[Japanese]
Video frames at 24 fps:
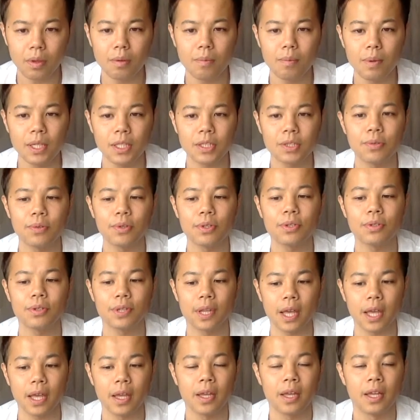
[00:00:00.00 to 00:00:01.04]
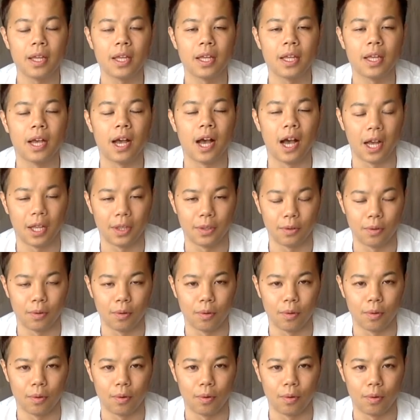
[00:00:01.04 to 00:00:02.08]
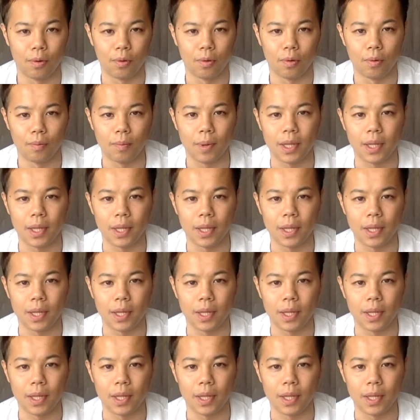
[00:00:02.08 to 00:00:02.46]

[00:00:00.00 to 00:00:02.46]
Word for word: まあ、そういうねあのー、